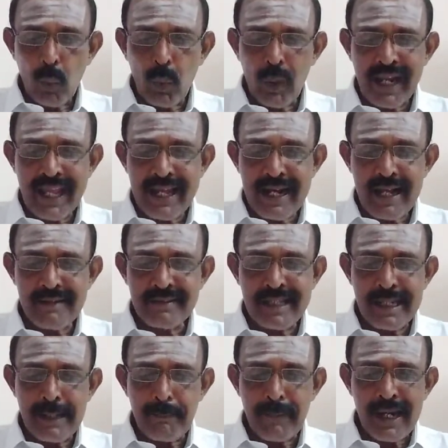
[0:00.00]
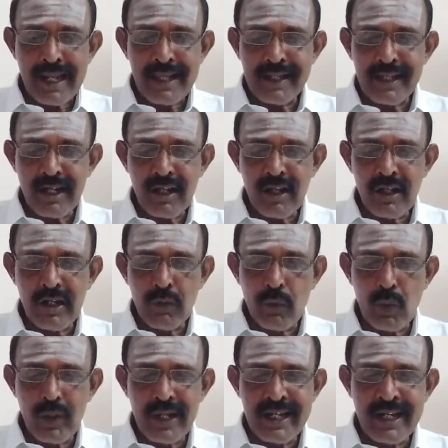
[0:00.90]
ஒரே ராசியில் பல
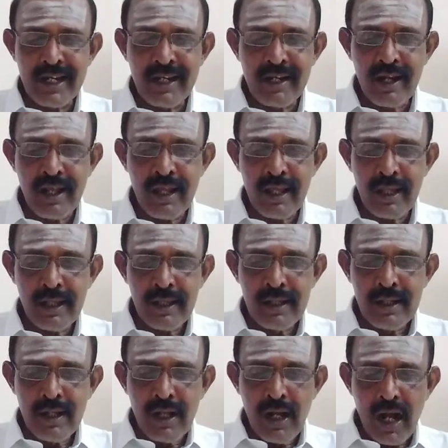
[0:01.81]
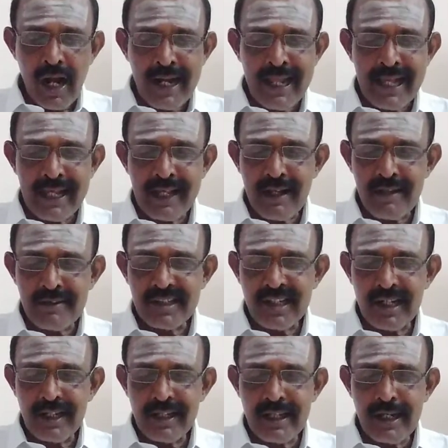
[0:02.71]
கிரகங்கள் கூடி நின்று அநேக
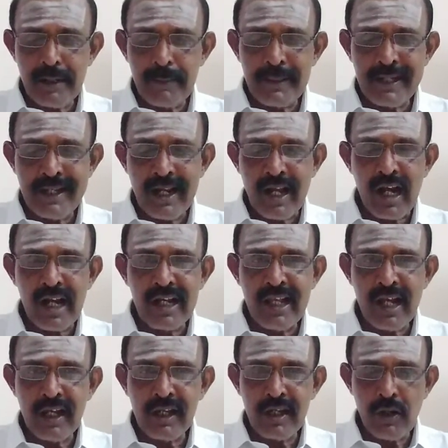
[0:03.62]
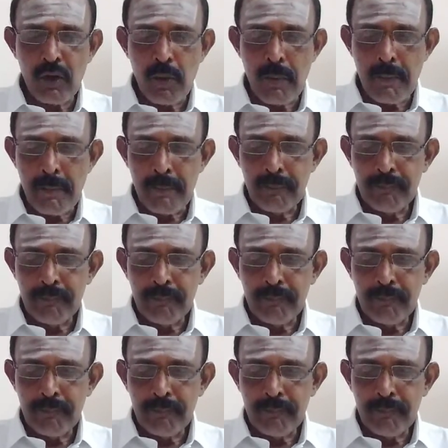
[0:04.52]
ராசிகள் கிரகமின்றி காலியாக இருக்கும்